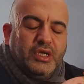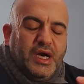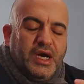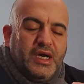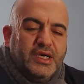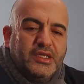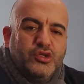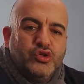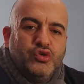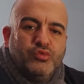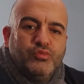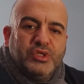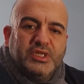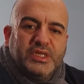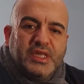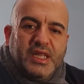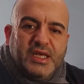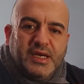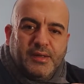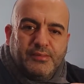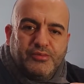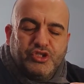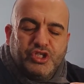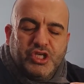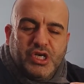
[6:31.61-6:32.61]
hangi ümitle
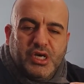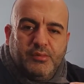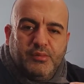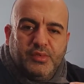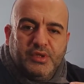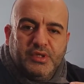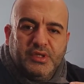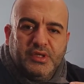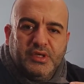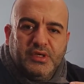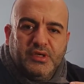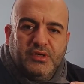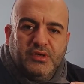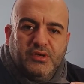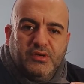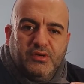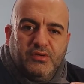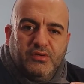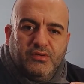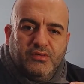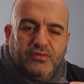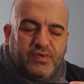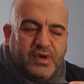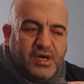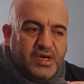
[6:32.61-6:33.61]
yapacağımın
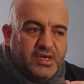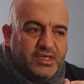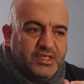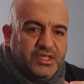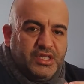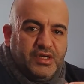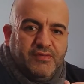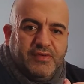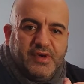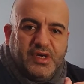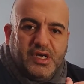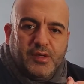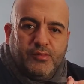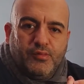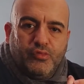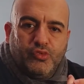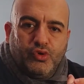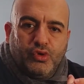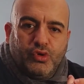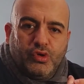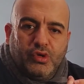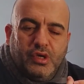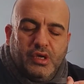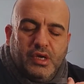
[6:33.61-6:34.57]
farkına varamıyor.